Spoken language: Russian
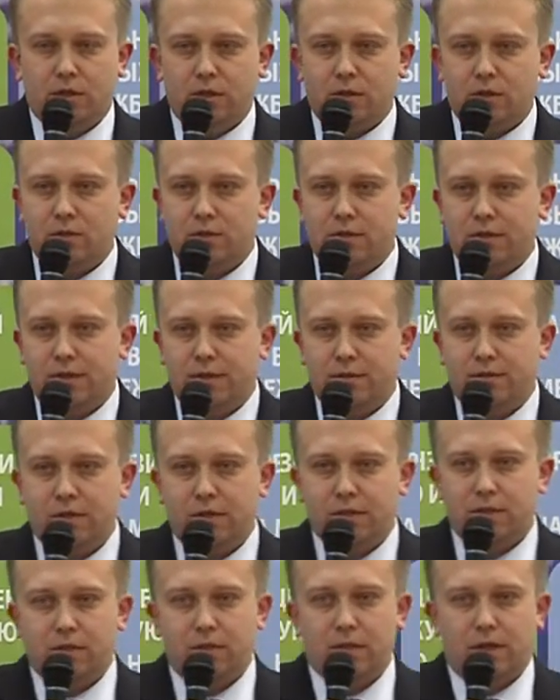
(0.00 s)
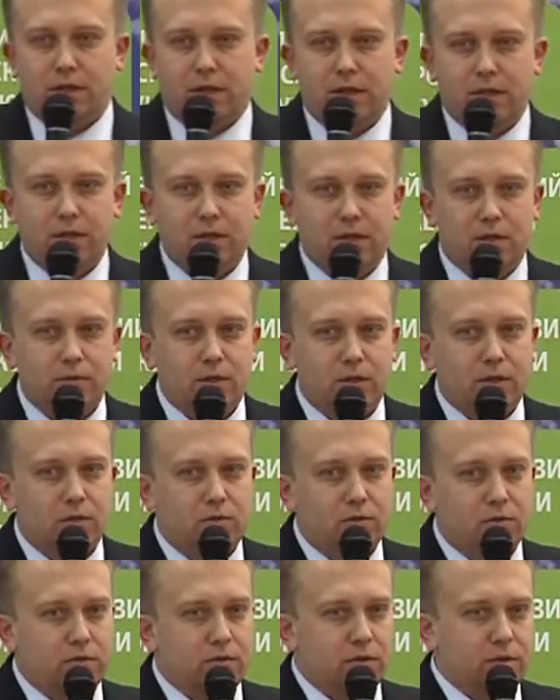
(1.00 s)
То есть, соответственно, они нам
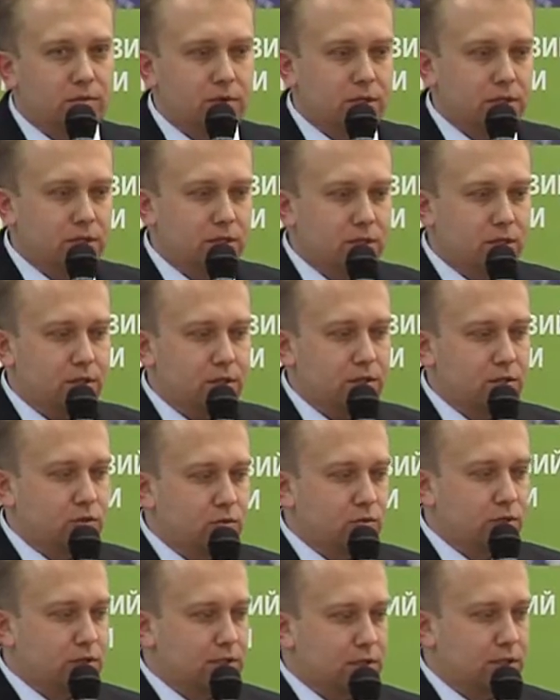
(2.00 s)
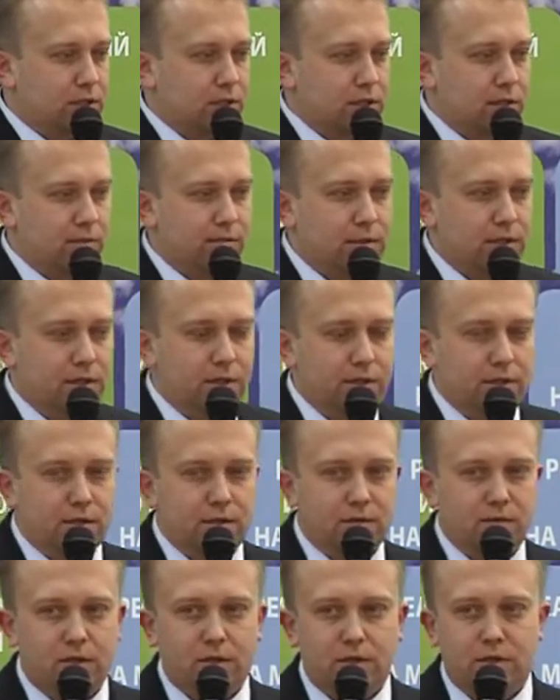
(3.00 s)
никакой информации не несут, и за рынком они не
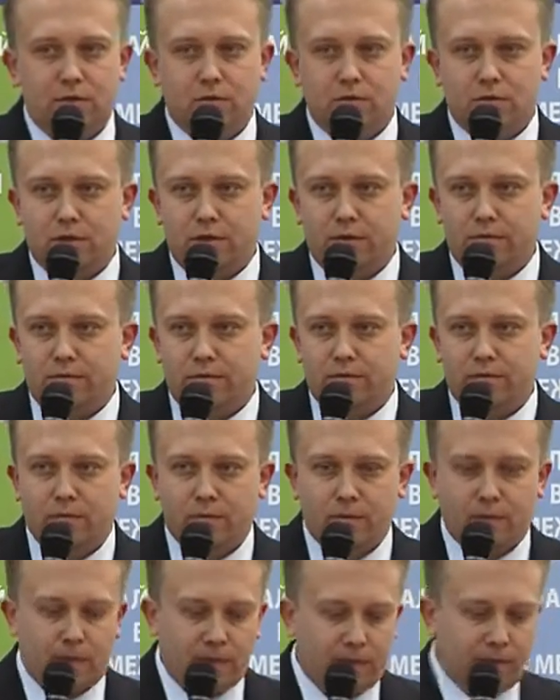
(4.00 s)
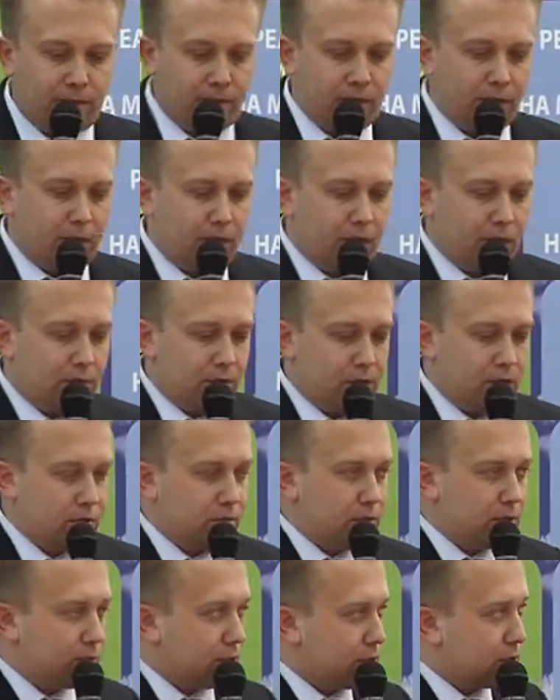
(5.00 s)
двигаются.
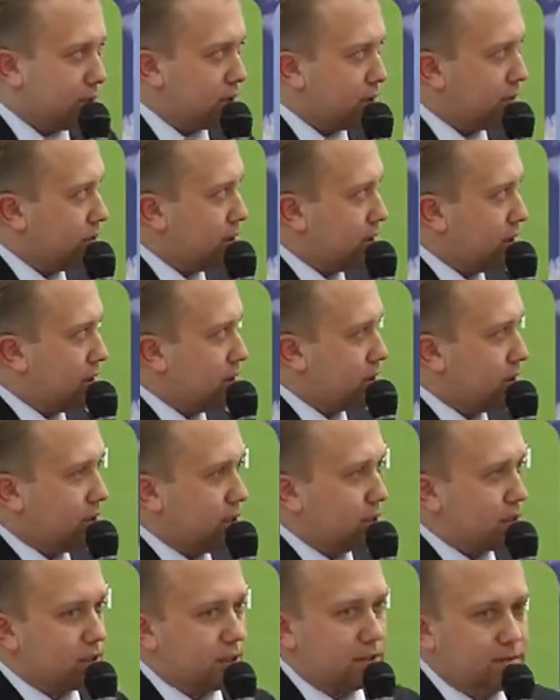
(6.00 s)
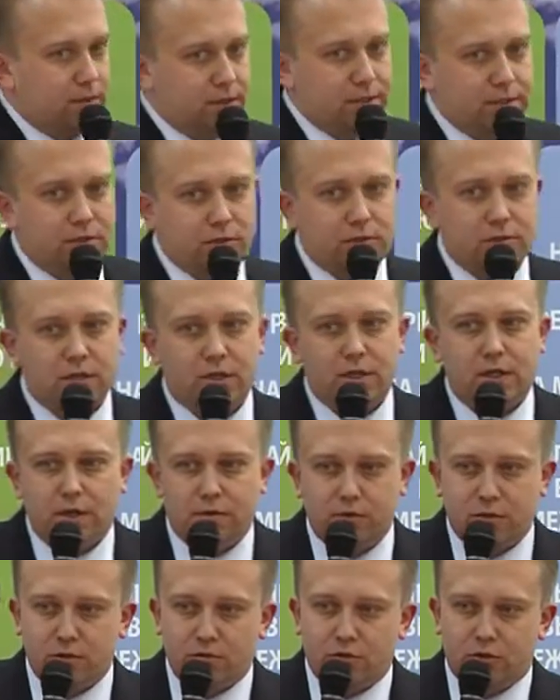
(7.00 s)
Поэтому мне пришла довольно интересная мысль, что,
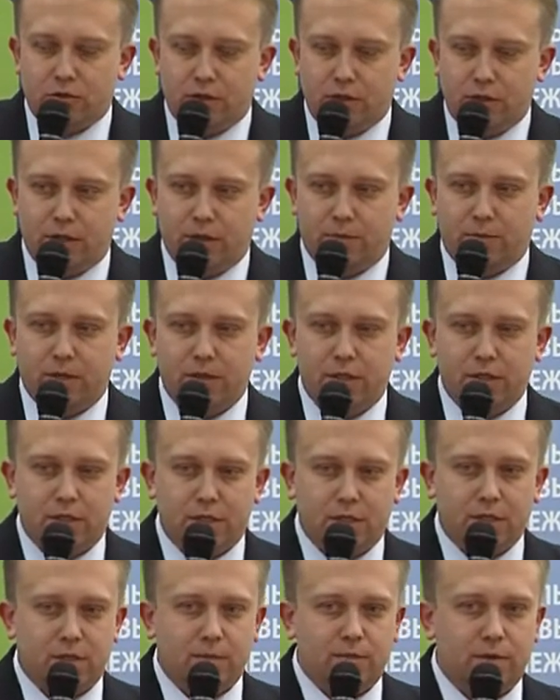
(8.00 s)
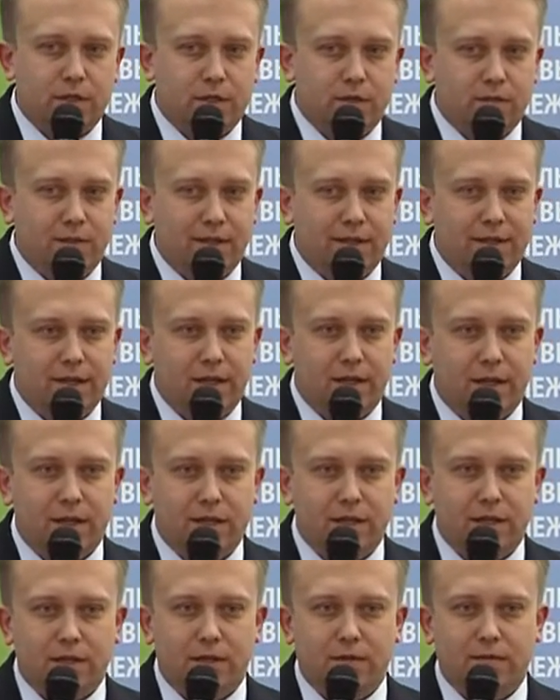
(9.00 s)
скорее всего, что линии поддержки и сопротивления,
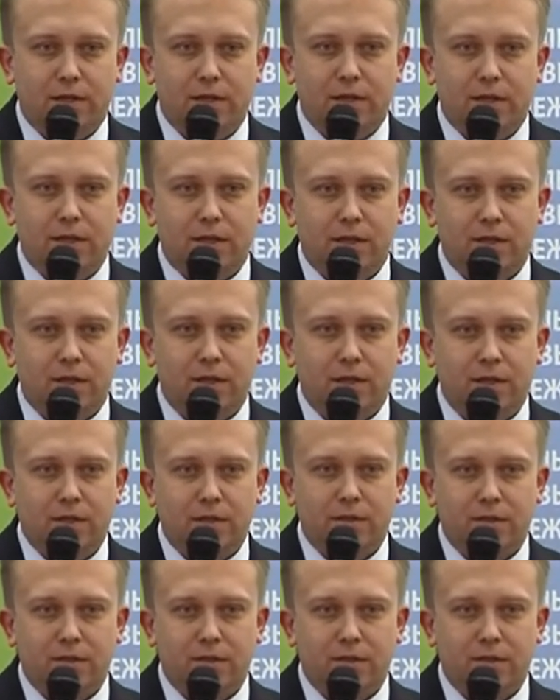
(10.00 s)
они криволинейные.